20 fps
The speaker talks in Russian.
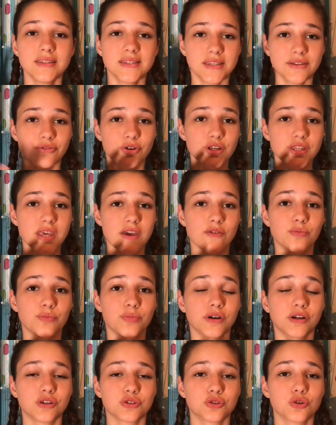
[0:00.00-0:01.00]
Сегодня я вам
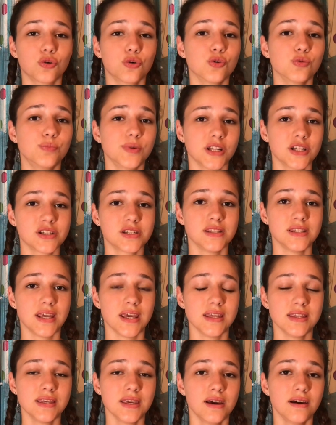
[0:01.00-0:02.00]
покажу
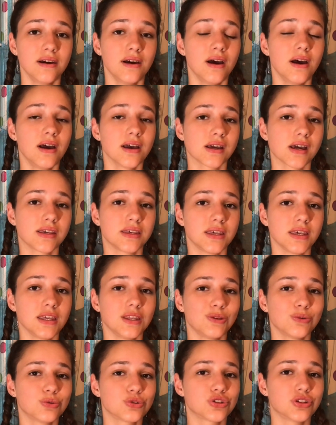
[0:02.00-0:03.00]
упражнения, какие
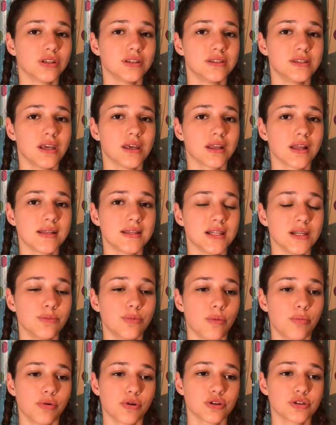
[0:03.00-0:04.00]
нужно делать,
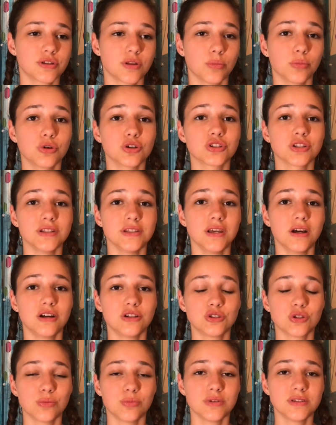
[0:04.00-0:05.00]
либо просто можно делать,
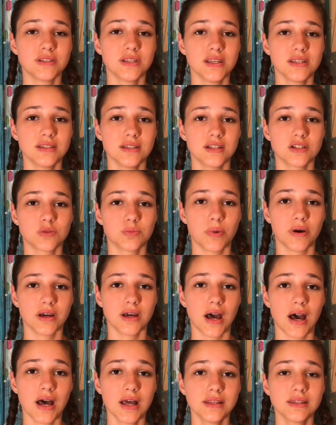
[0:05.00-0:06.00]
чтобы сесть на
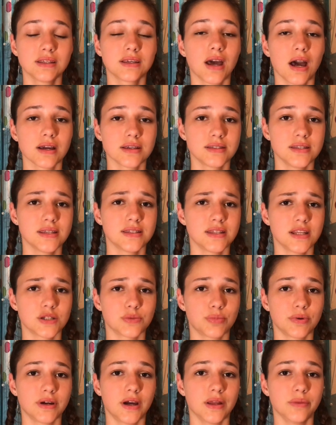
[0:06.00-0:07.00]
шпагат, как сесть на
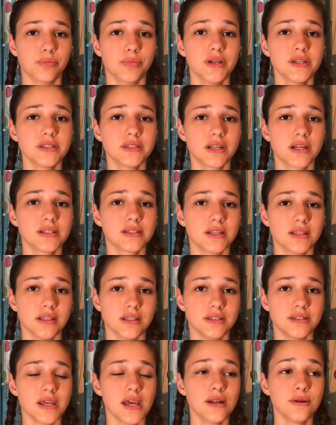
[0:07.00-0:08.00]
шпагат быстро, за
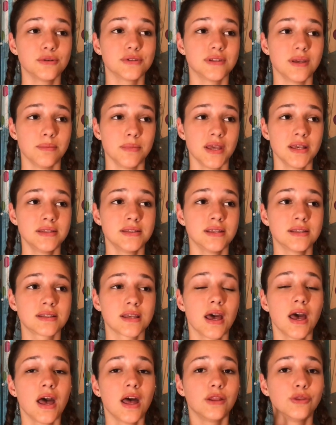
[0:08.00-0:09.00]
неделю, за месяц.
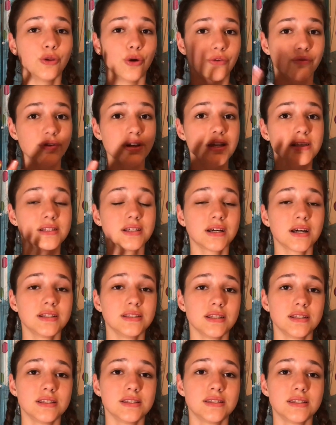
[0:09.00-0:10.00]
Но вы, если
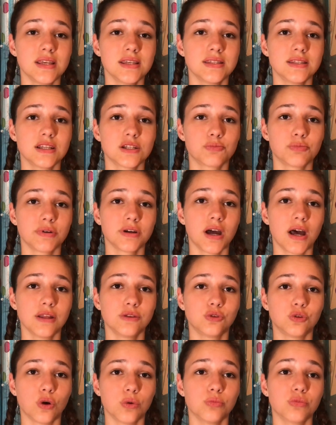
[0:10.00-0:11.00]
хотите сесть на
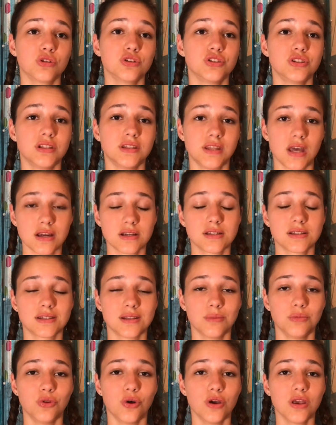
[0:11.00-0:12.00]
шпагат, то можете также
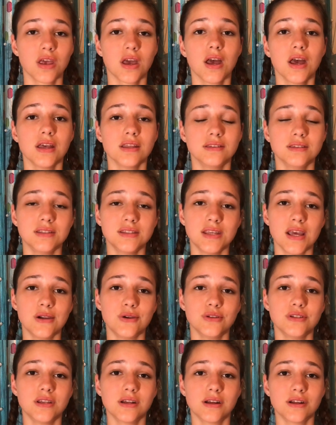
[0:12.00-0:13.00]
со мной
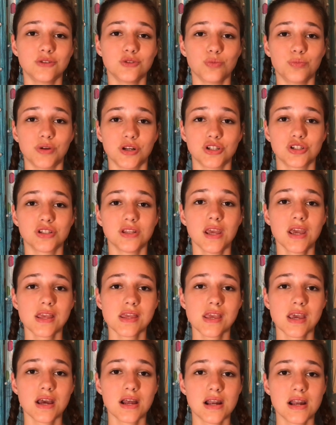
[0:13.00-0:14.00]
неделю делать
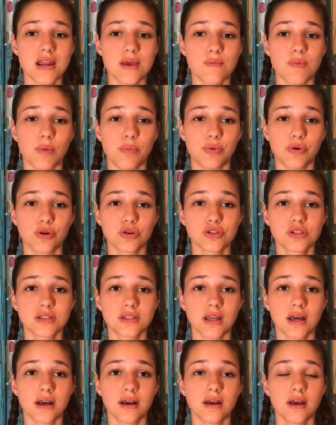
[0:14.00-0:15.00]
упражнения, либо
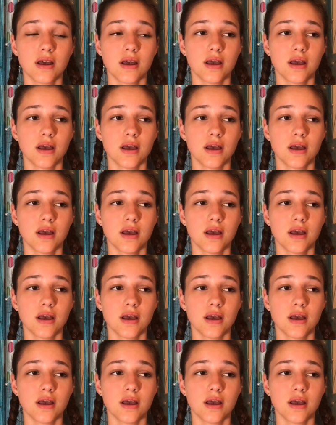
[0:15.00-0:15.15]
просто